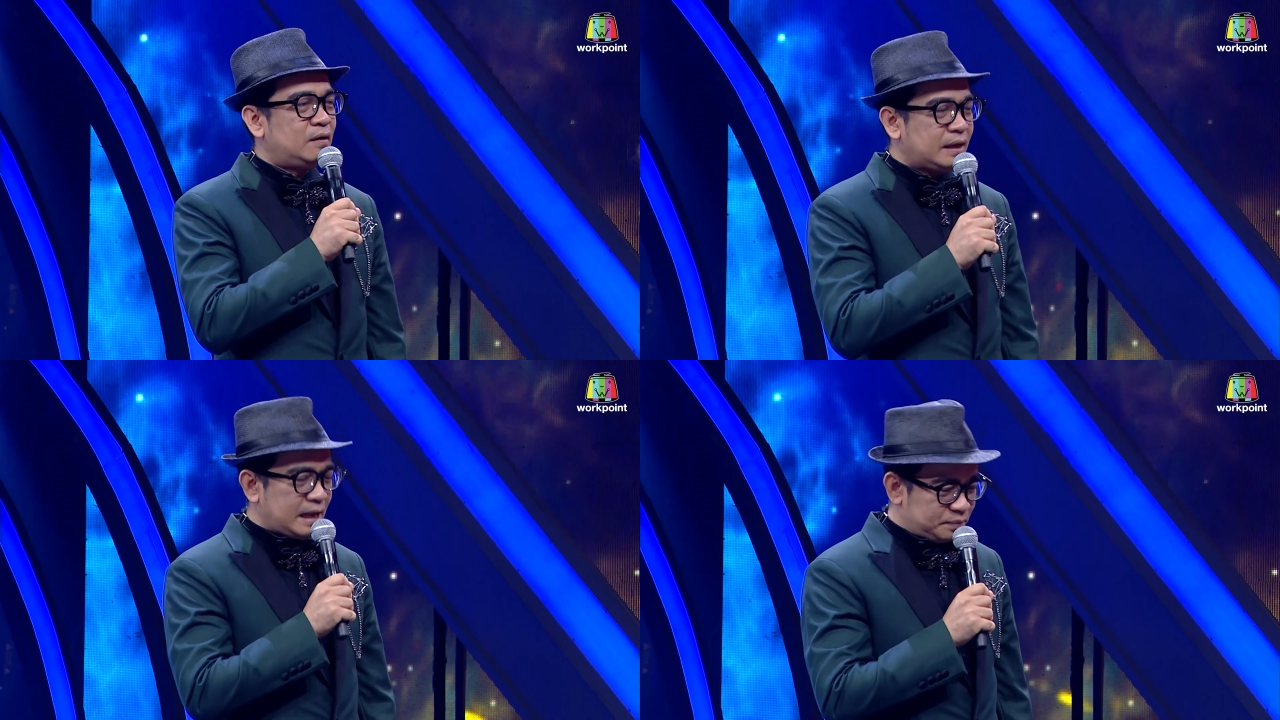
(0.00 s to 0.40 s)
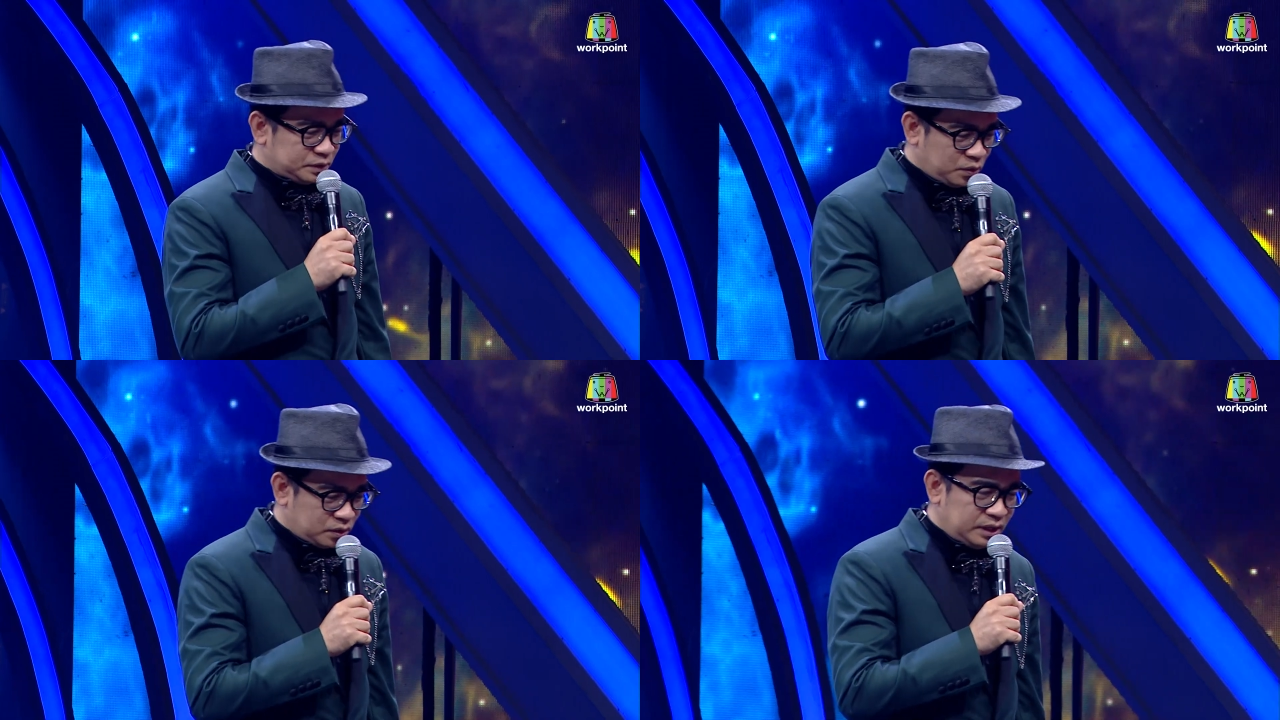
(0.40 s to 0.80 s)
เอาละครับ
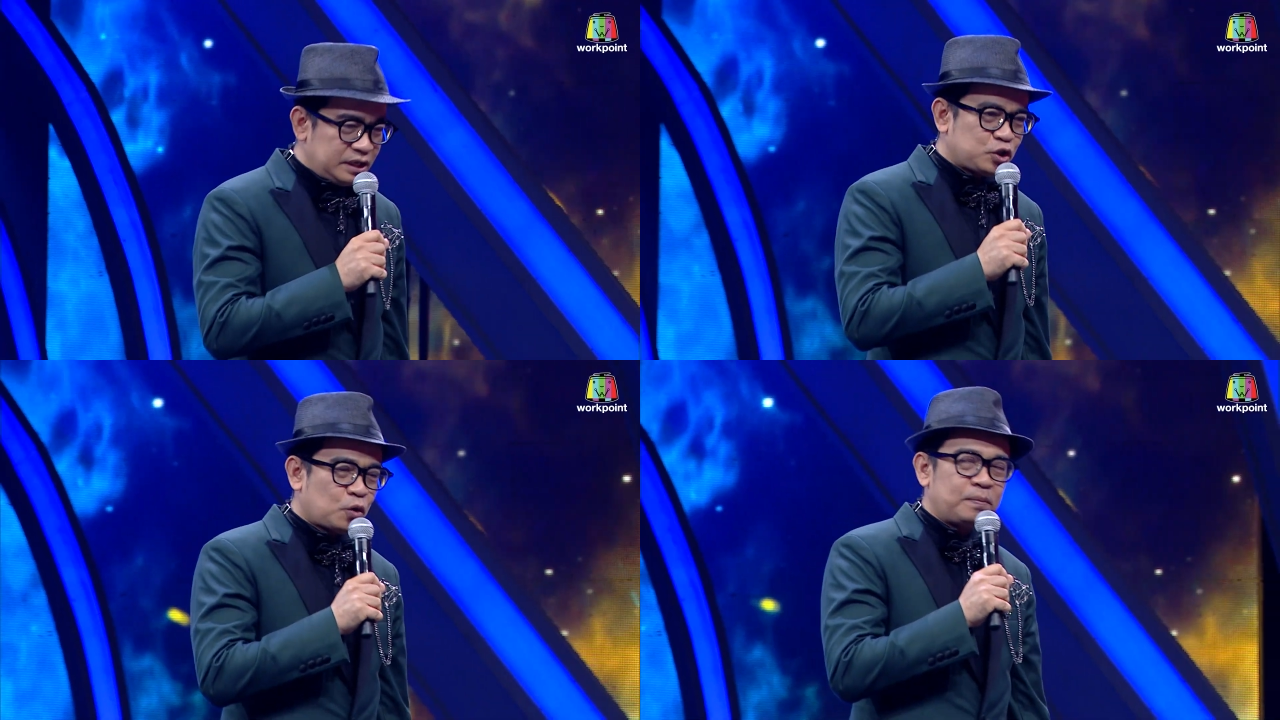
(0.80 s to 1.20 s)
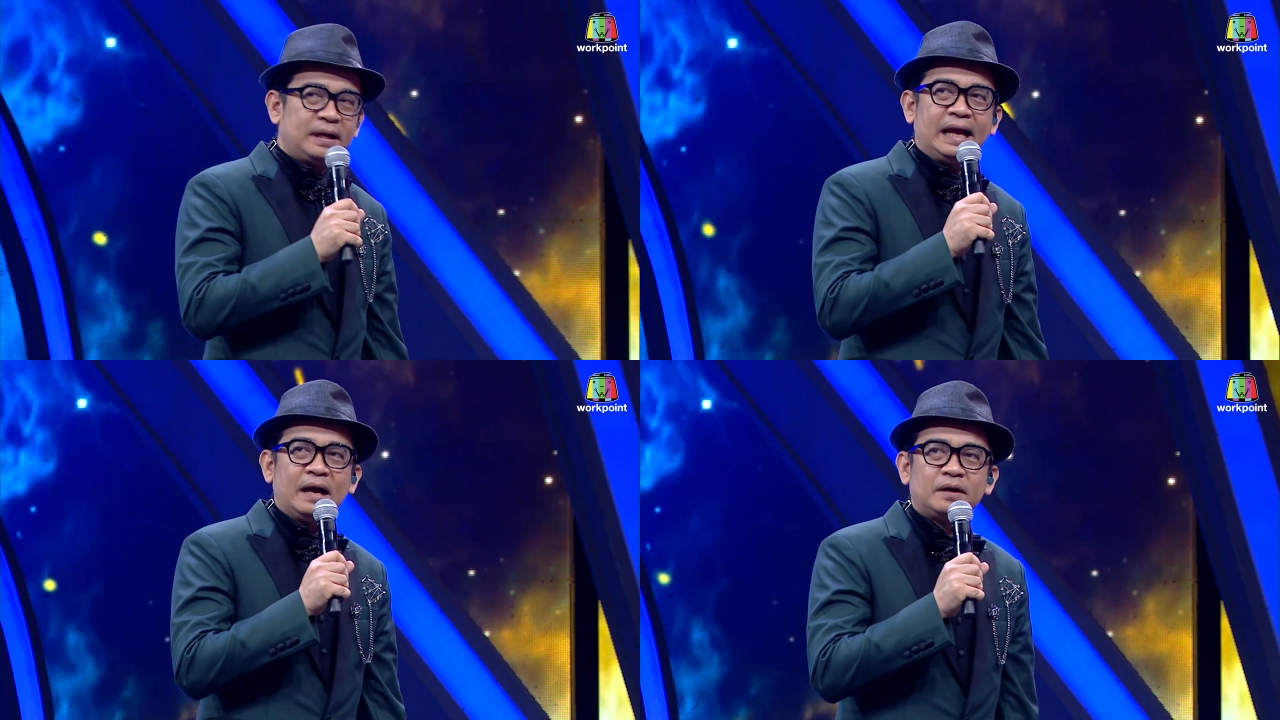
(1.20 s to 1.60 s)
โจทย์นี้จบ
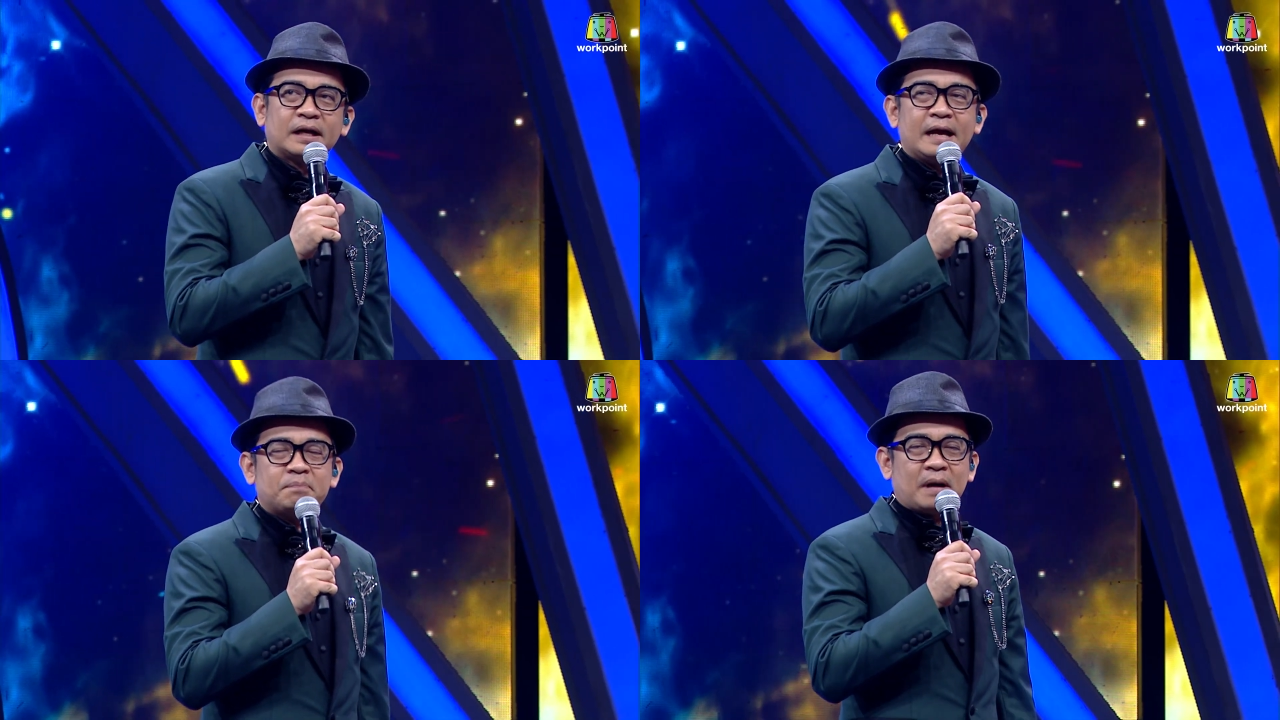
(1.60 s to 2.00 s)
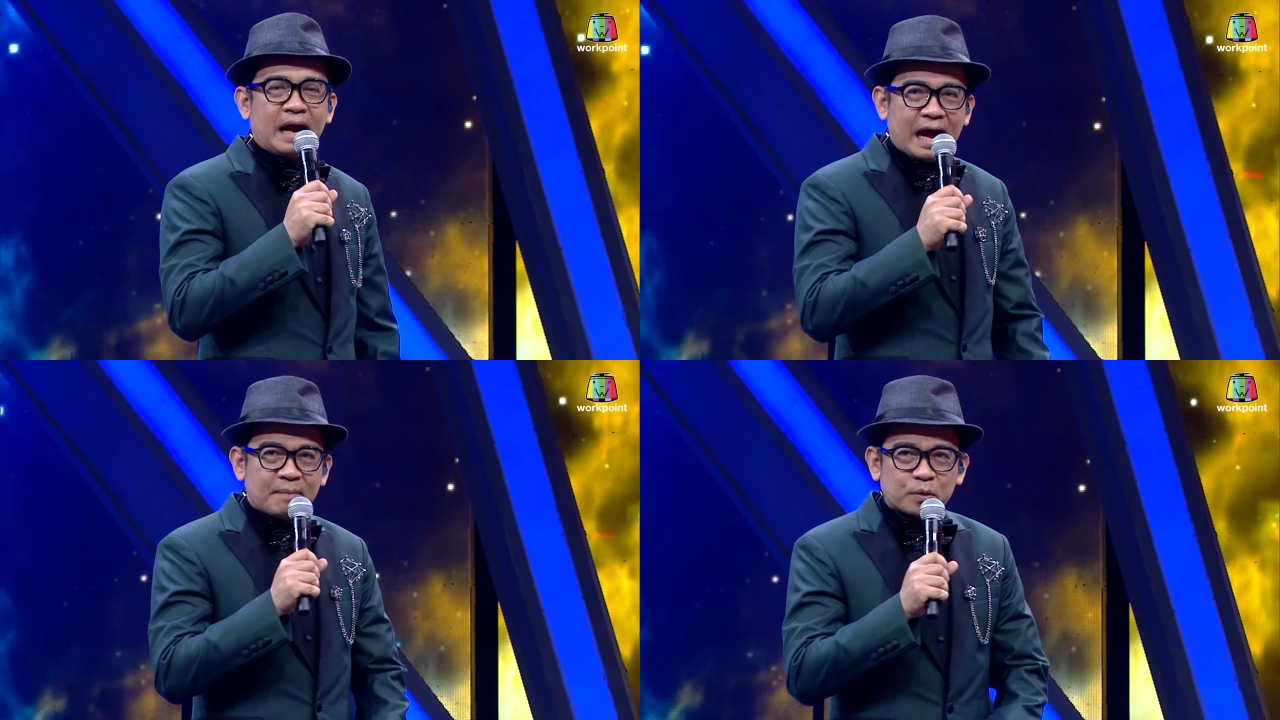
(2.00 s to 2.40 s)
ไปแล้วนะครับ
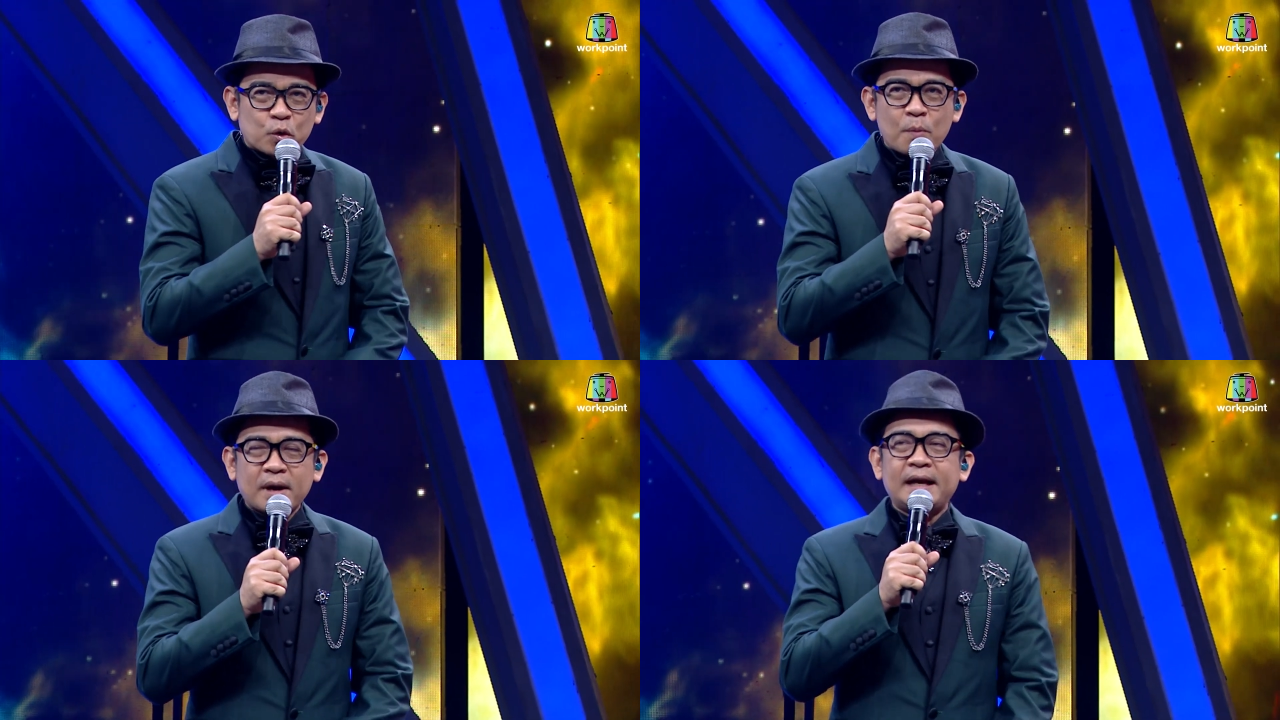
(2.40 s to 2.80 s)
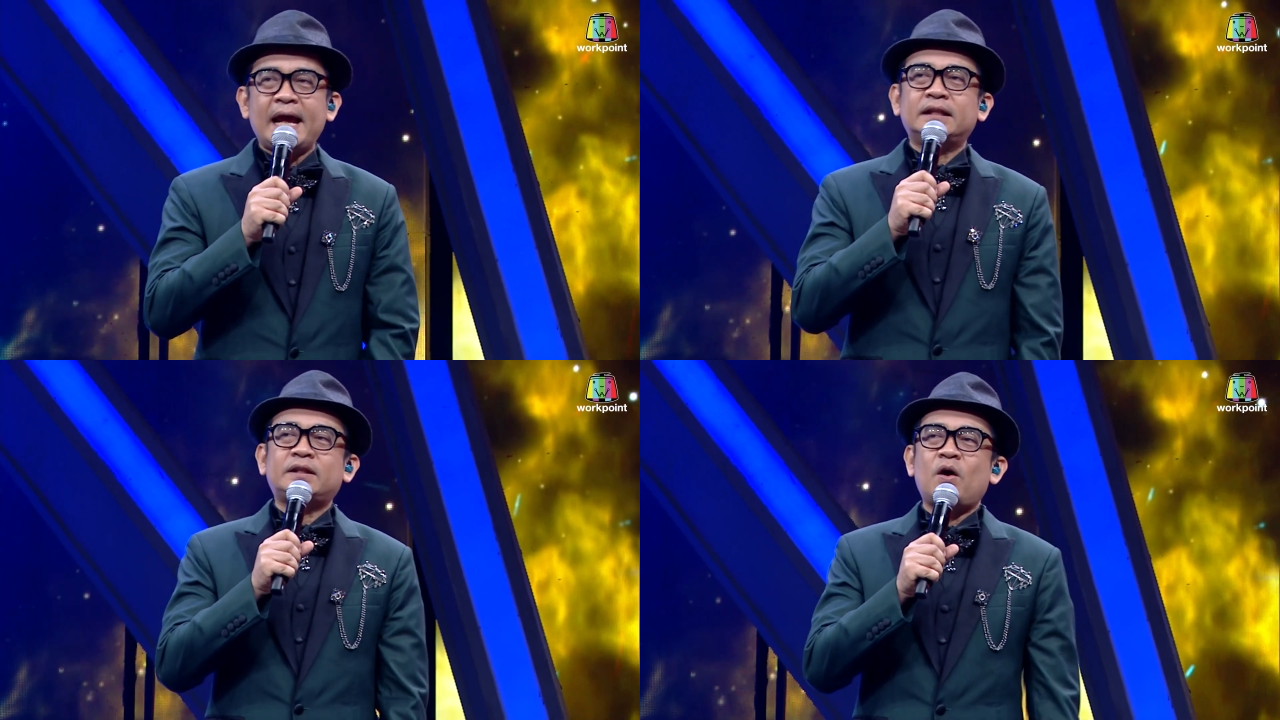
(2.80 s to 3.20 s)
ภาพรวมคะ
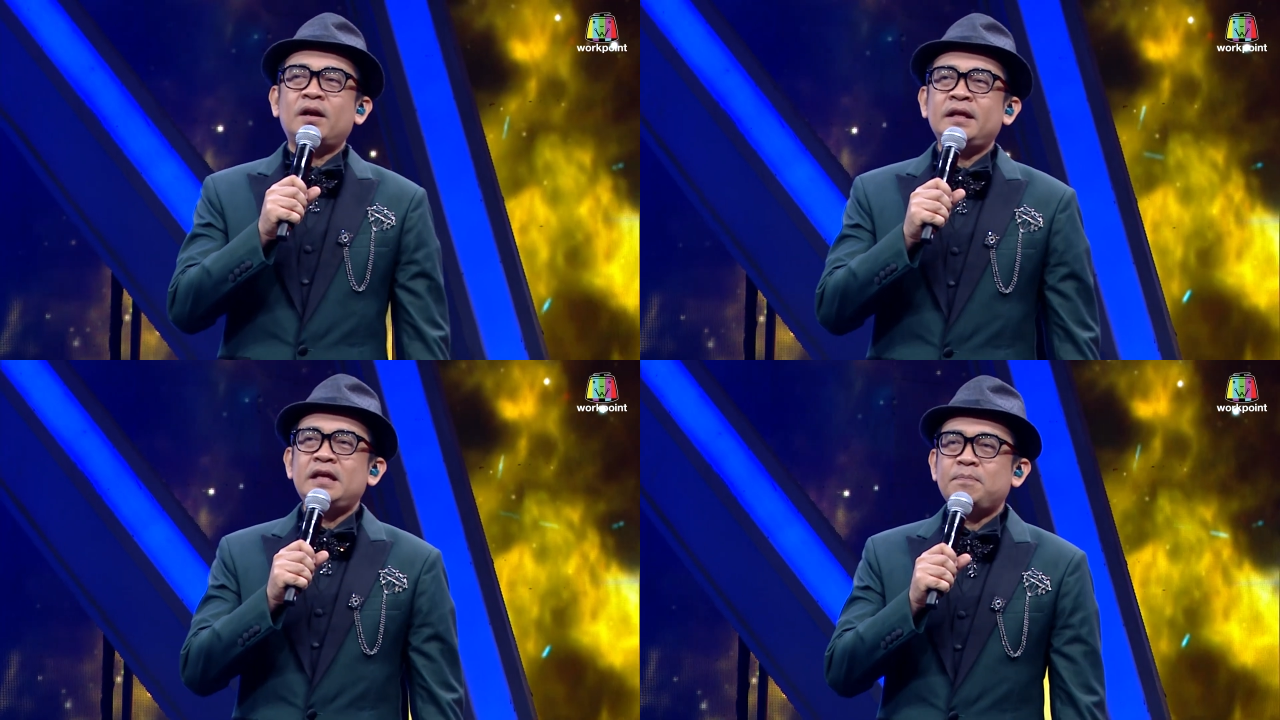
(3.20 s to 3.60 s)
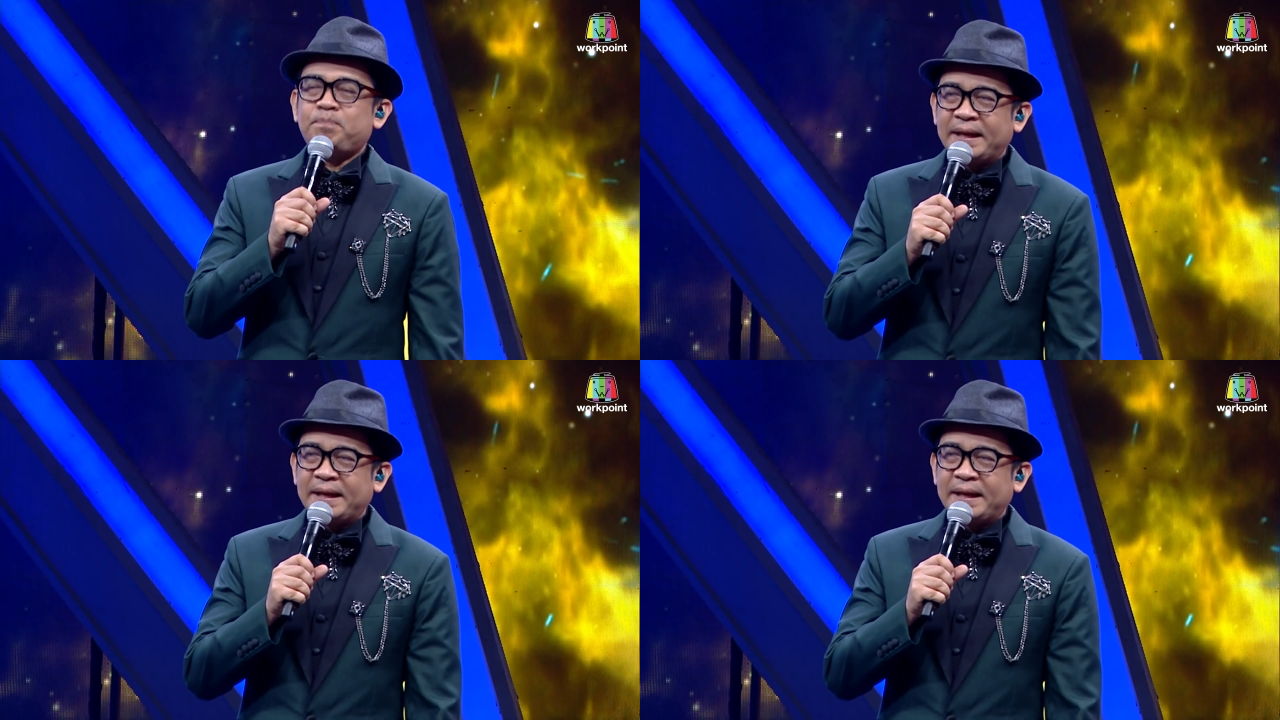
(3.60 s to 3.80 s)
แนนตอนนี้